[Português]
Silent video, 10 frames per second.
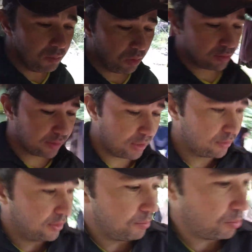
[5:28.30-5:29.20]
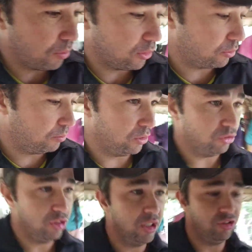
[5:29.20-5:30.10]
Mostra, sempre mostro
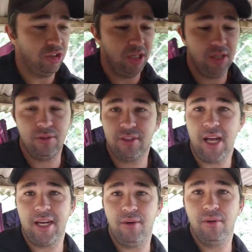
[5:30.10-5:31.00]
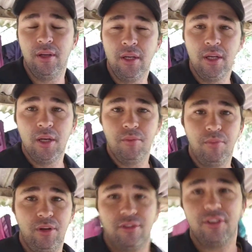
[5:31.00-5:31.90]
meus dia a dia aí nos canal.
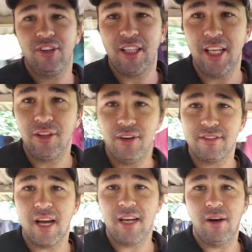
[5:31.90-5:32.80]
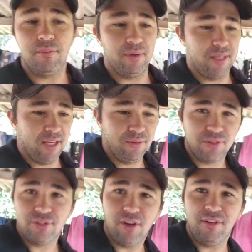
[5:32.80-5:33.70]
Por isso que eu já tenho dois canal, porque um
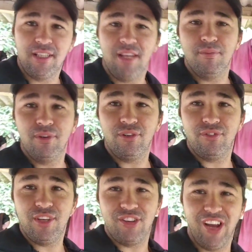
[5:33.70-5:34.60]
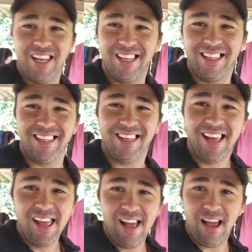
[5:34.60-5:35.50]
só vai ter muitos vídeos.
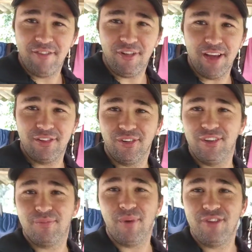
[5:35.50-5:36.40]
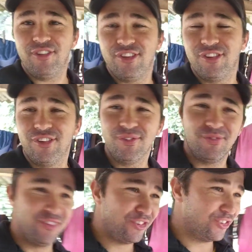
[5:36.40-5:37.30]
aí faz dois, põe vídeo num,
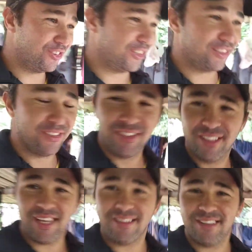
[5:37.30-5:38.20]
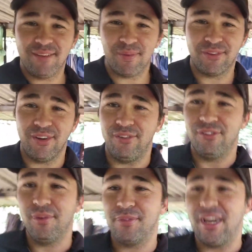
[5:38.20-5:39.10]
vídeo no outro. E é isso aí, pessoal.
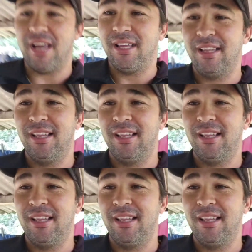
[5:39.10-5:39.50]
Vamos lá.